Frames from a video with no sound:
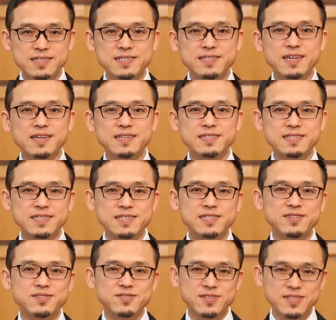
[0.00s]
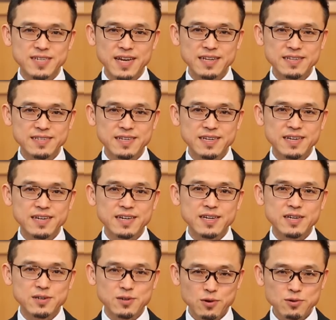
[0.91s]
2022年
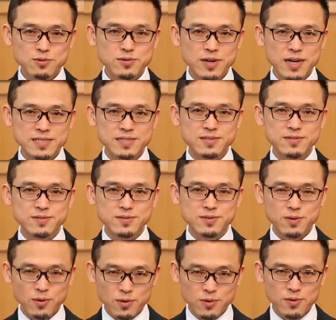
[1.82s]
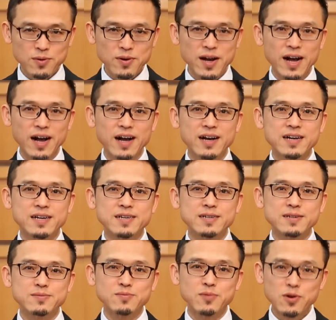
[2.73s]
6月9日
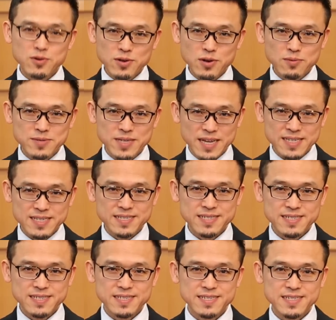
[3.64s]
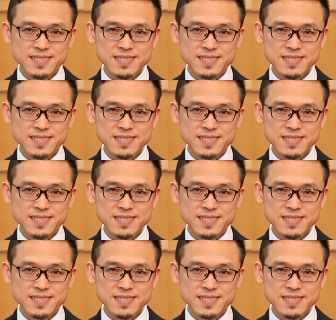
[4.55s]
木曜日です。